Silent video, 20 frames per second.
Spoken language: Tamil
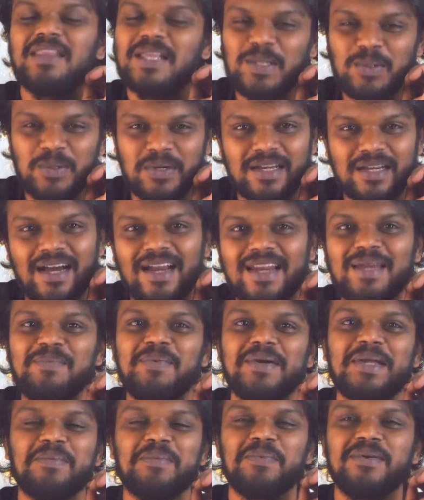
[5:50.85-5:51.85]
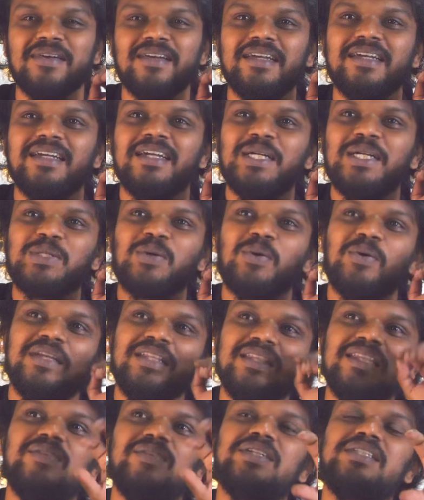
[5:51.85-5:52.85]
இது ஒரு கலைப்படைப்பு ஸோ
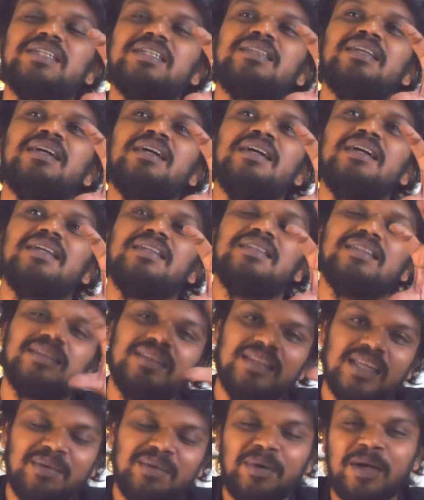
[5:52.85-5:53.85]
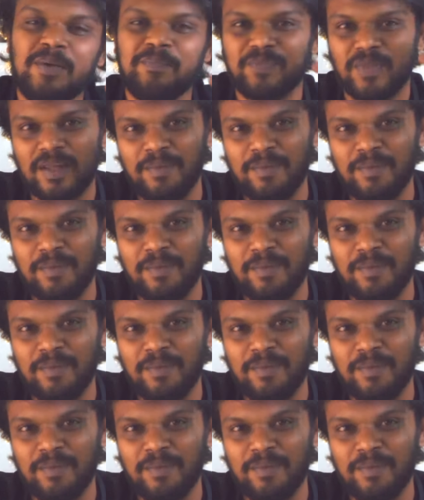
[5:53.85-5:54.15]
இந்த விஷயத்த இந்த தீமை